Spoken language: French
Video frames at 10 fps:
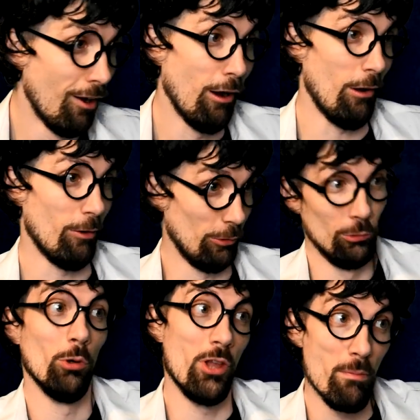alors, ah,
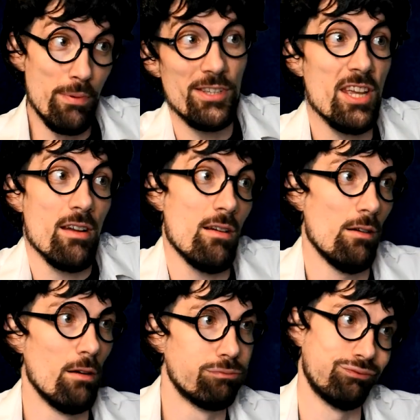nous, on aime baiser,
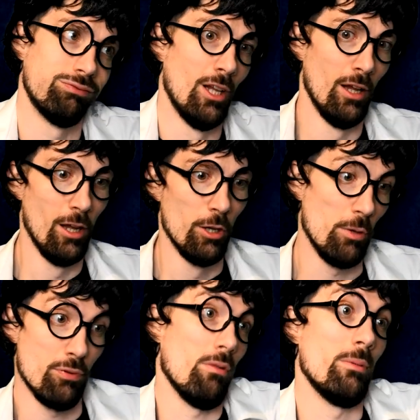hein.
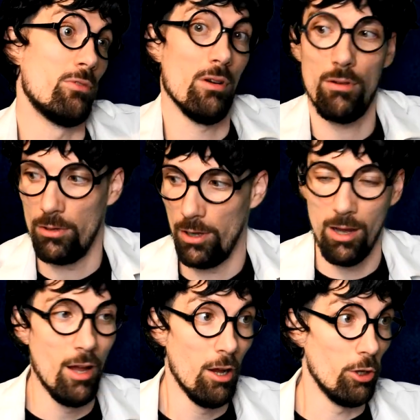et puis en même temps, euh,
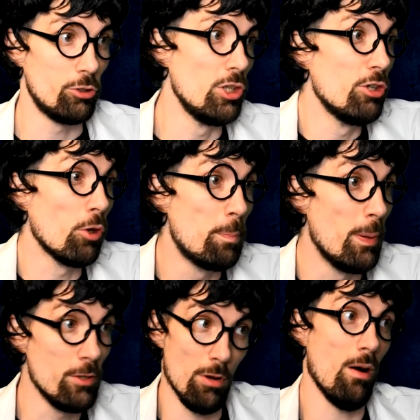si les autres
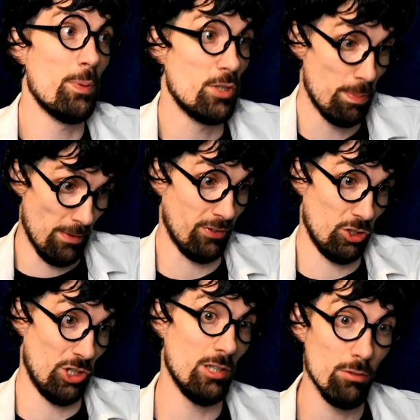pays d'Europe étaient pas
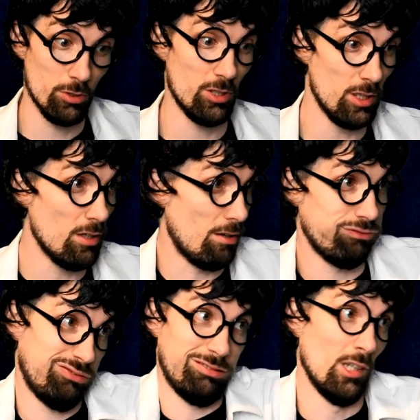frigides aussi, euh,
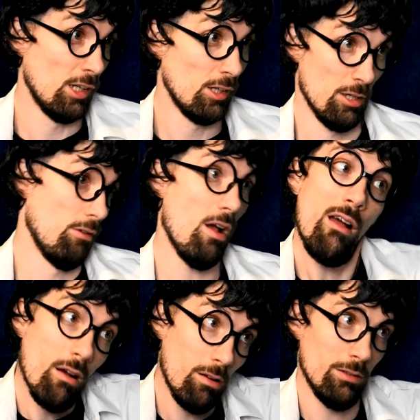ouais.
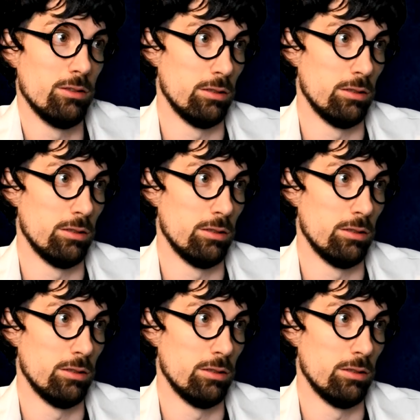Hein.